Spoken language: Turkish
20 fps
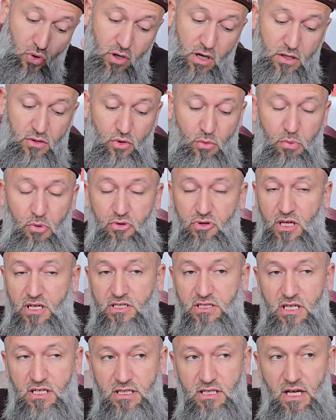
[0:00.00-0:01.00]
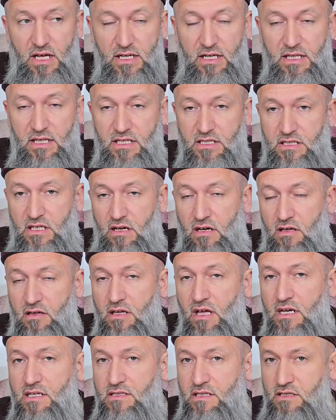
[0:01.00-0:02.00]
sokak röportajlarının arkadaşlar
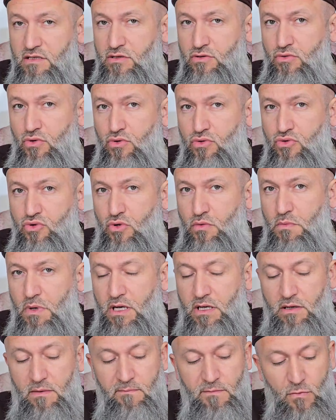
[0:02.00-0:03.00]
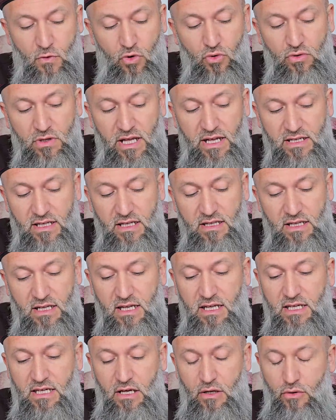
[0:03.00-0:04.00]
Allah rızası için konuşuyorum bak. Konu nereden
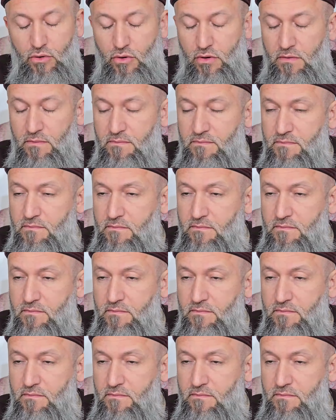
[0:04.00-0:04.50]
nereye geliyor?